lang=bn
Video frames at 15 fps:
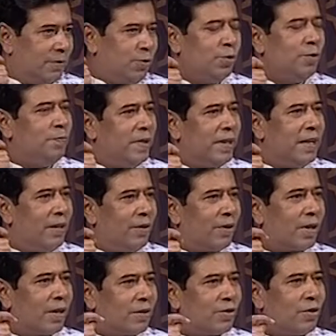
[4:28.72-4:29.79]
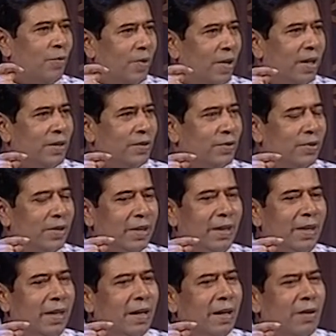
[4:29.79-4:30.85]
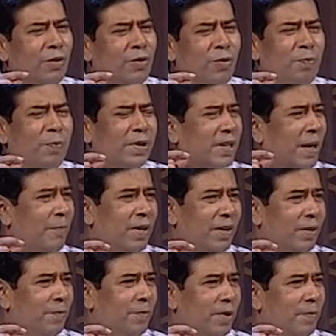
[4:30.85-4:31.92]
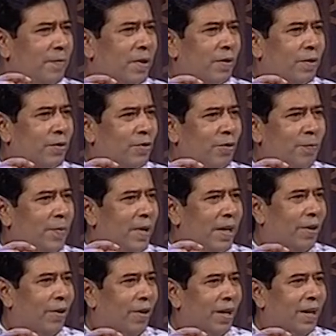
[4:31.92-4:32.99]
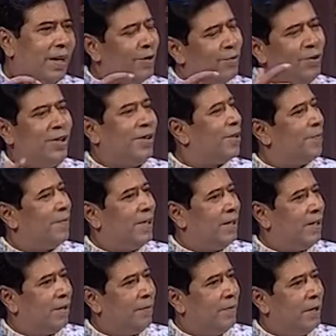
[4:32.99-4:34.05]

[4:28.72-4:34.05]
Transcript: টুথপিকিং করার সময় যদি খুব সামান্য পরিমাণ রক্ত বের হয় গুলি করে ফেলে হবে